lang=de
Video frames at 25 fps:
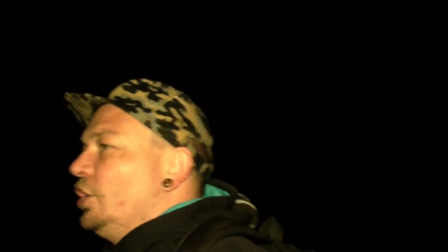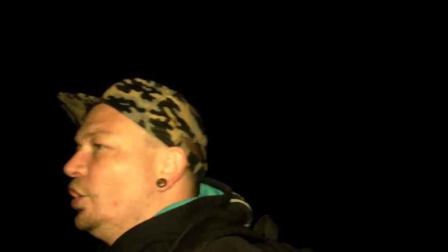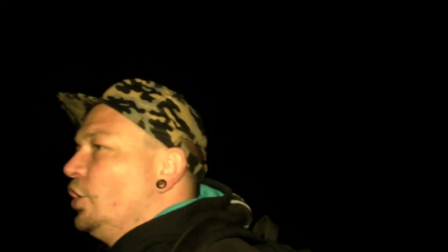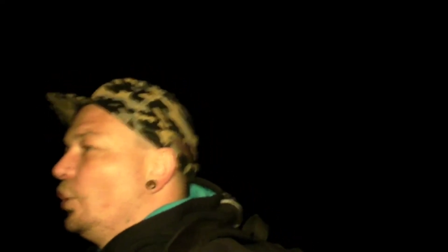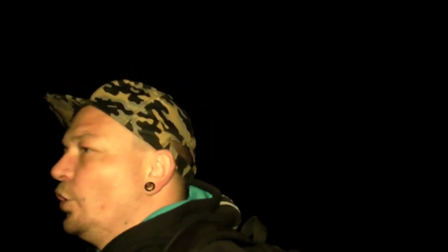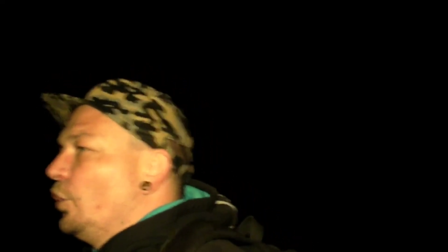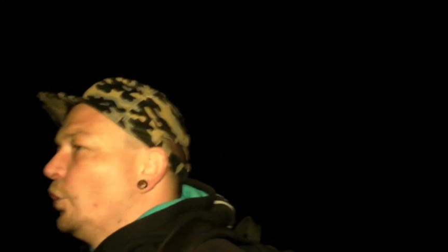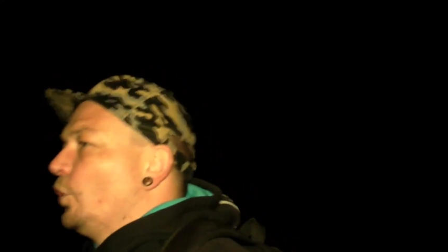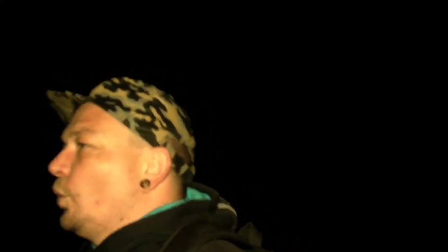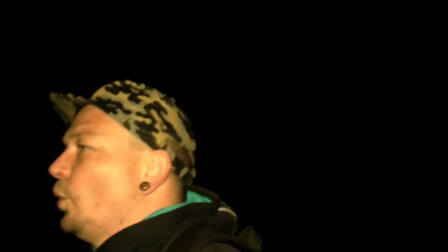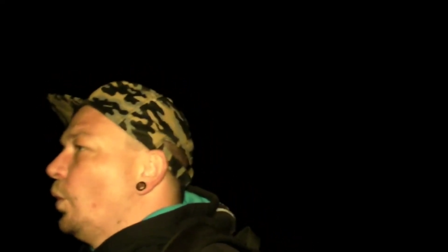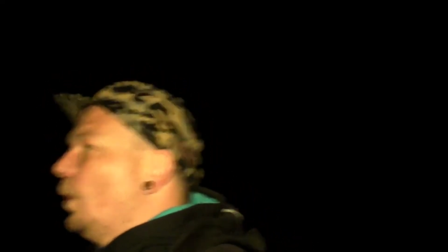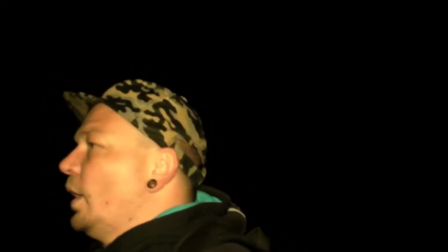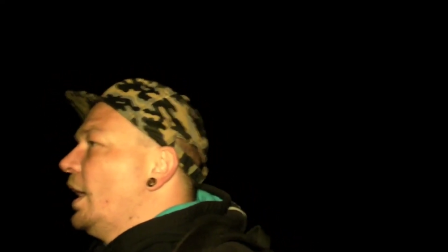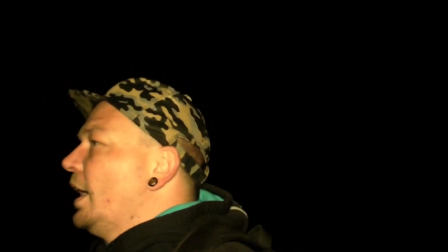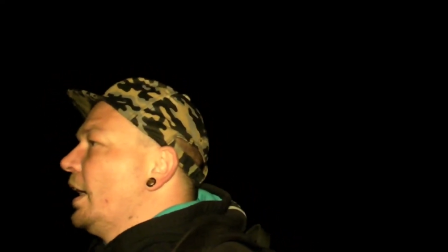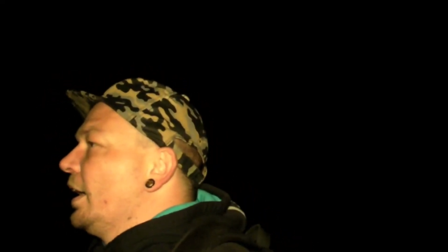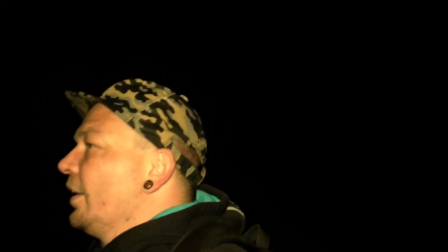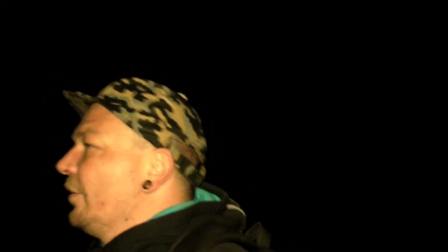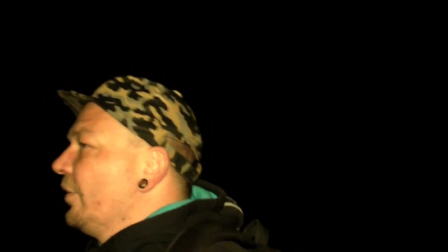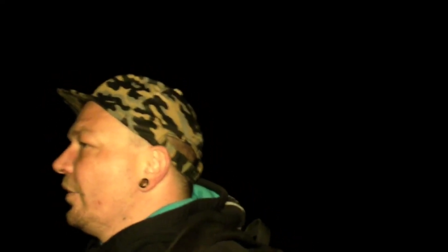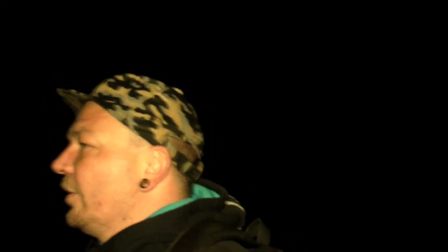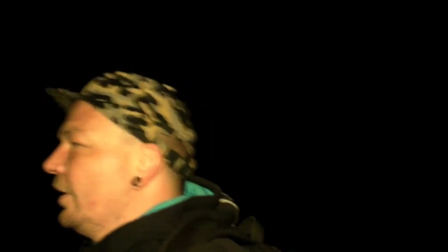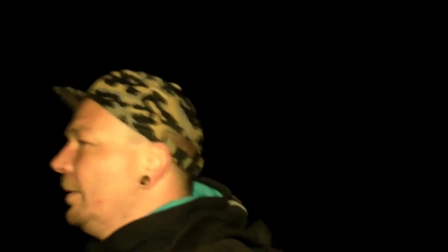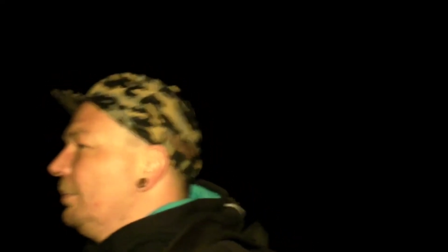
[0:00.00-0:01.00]
so
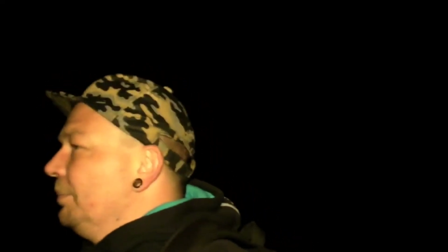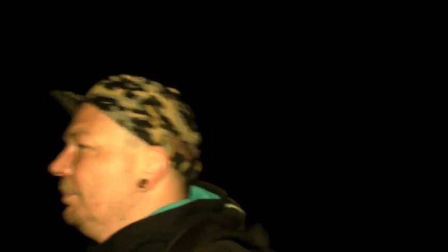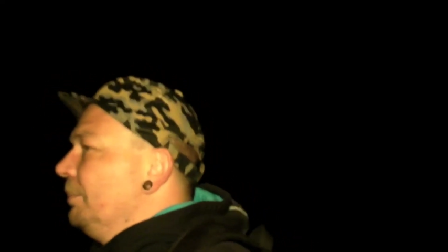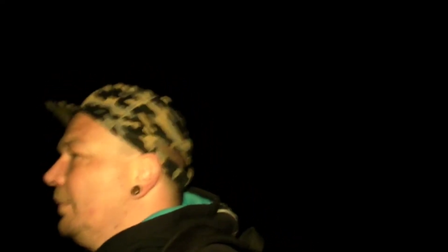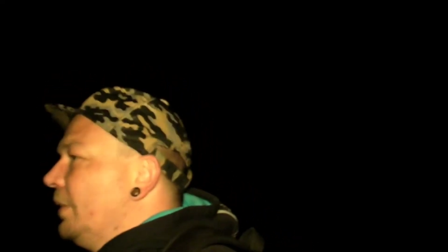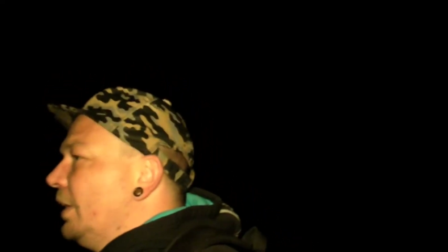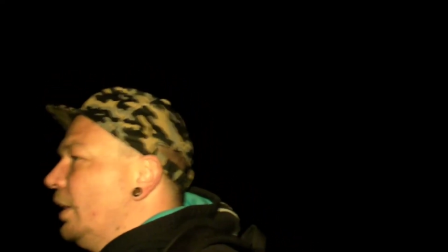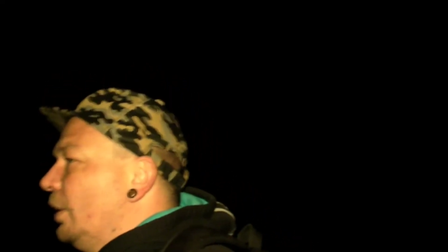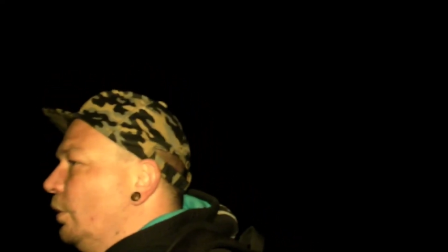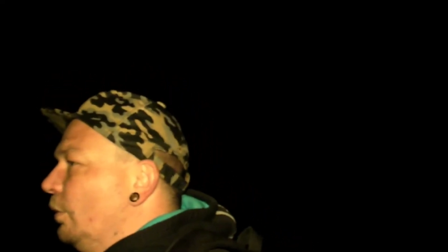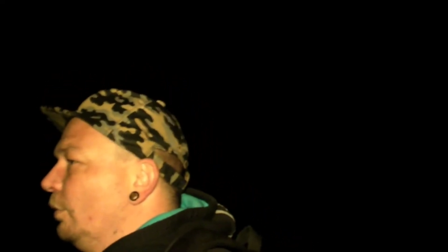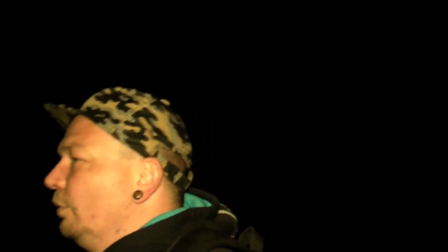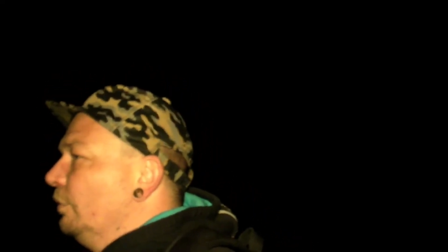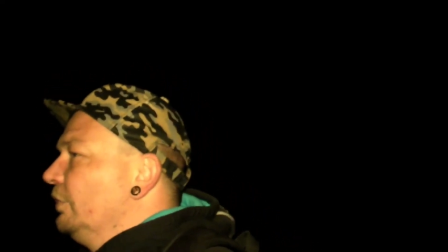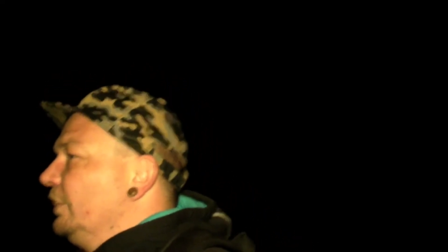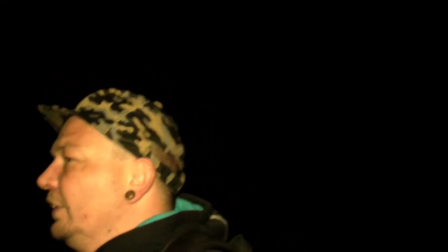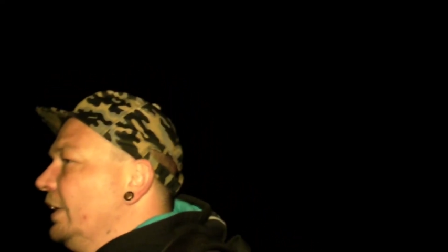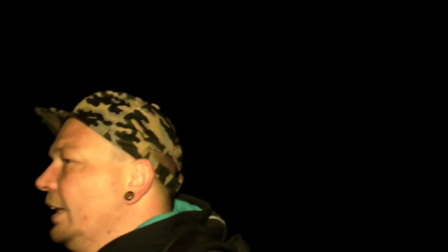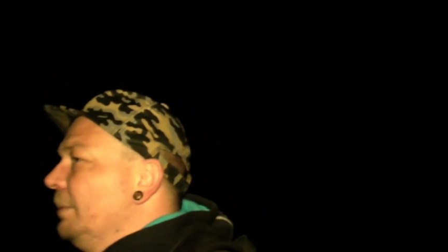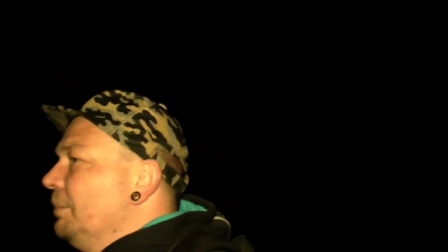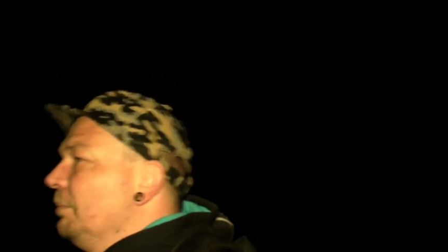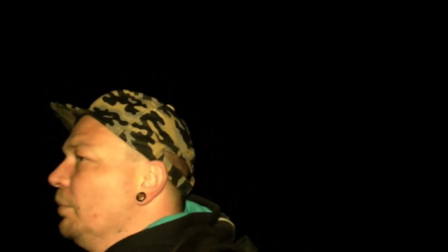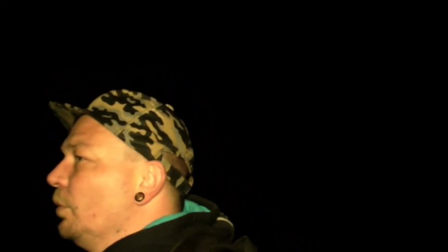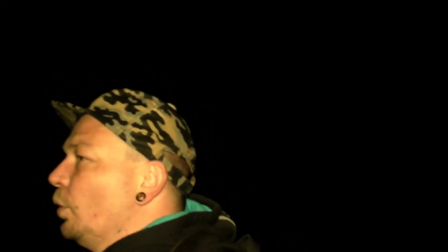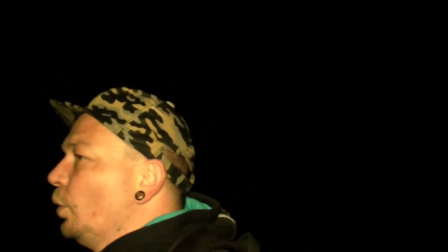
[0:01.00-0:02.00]
langsam auf
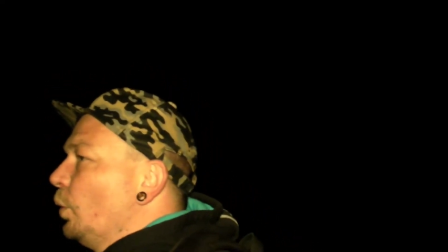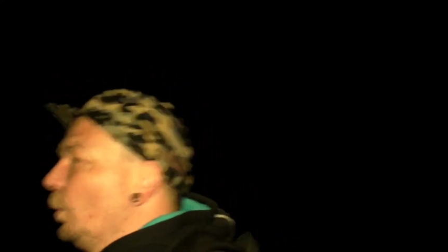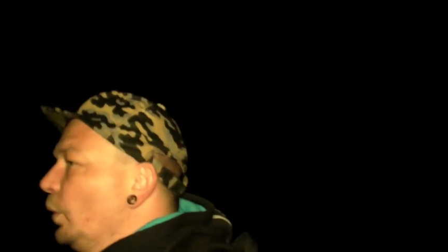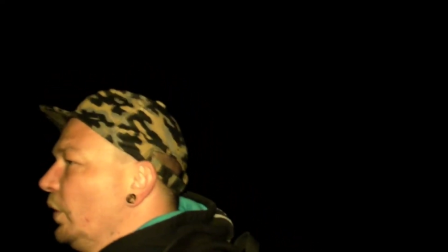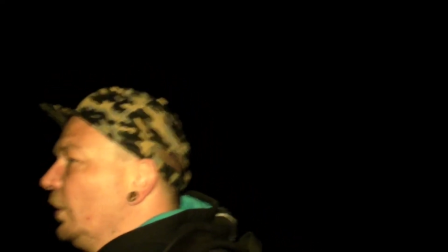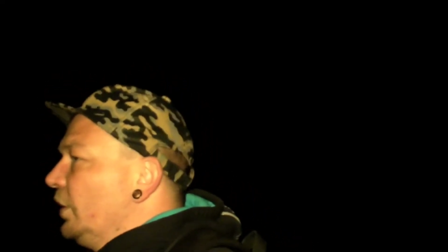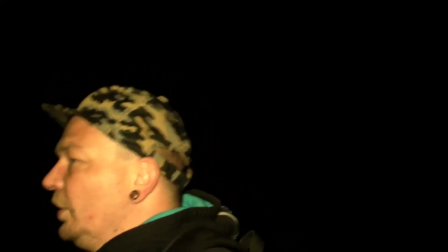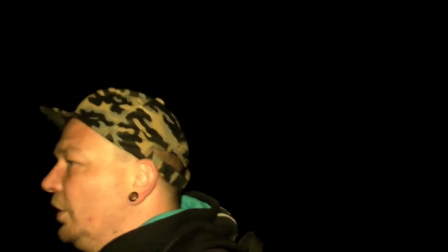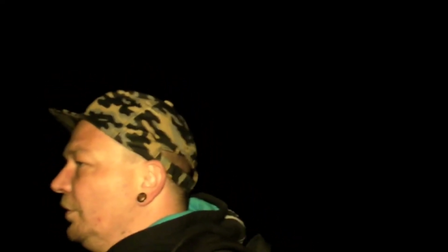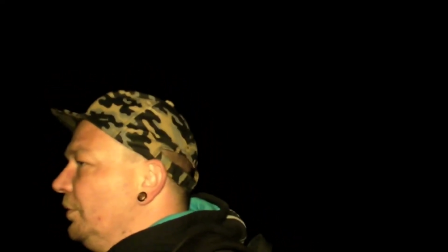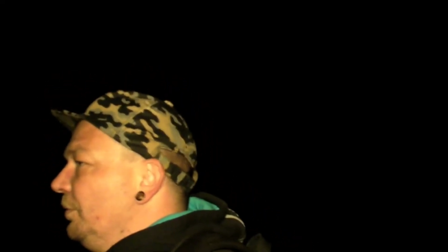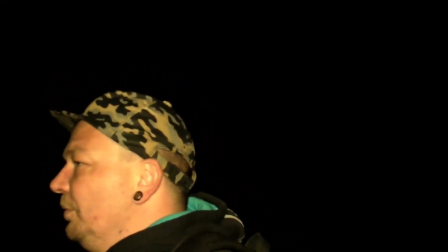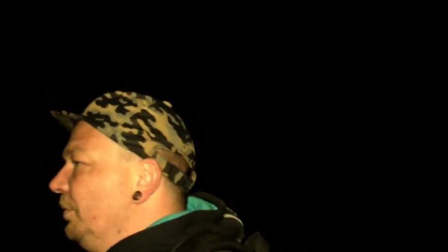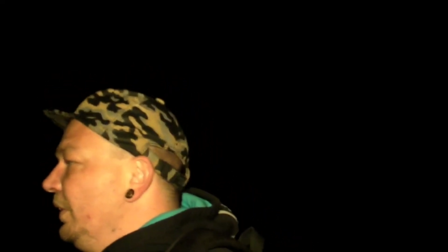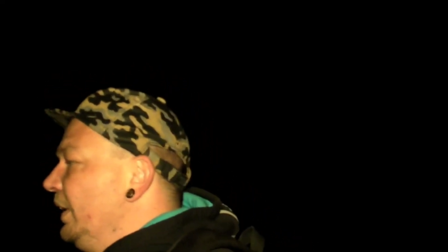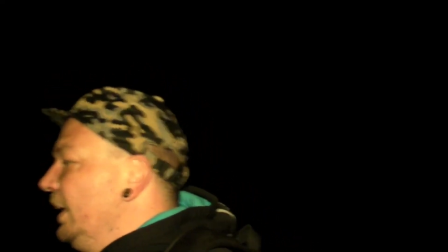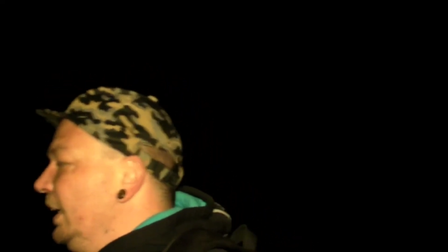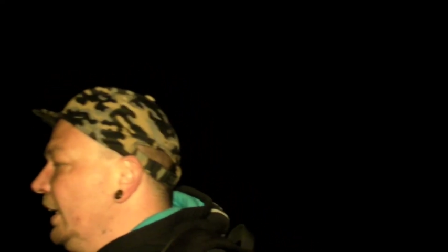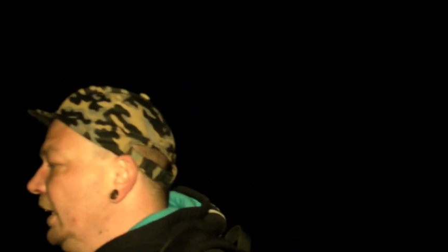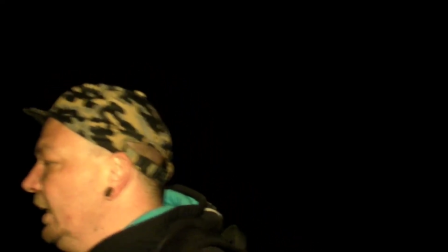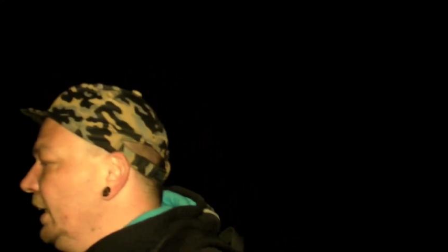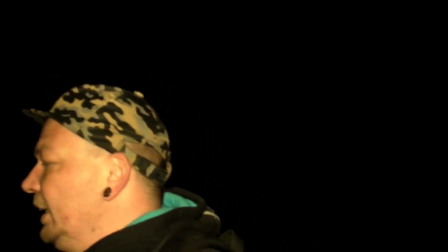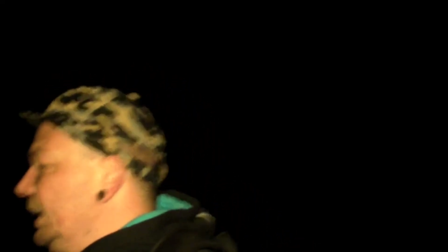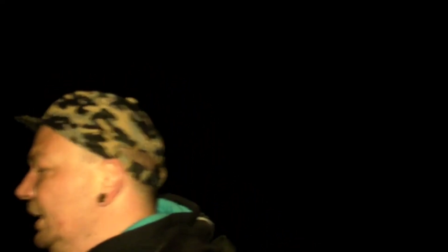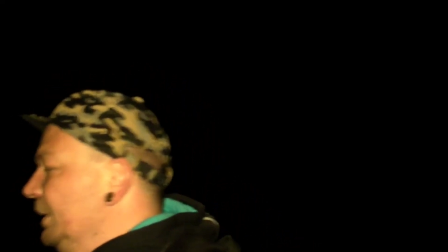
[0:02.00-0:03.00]
dem Rückweg.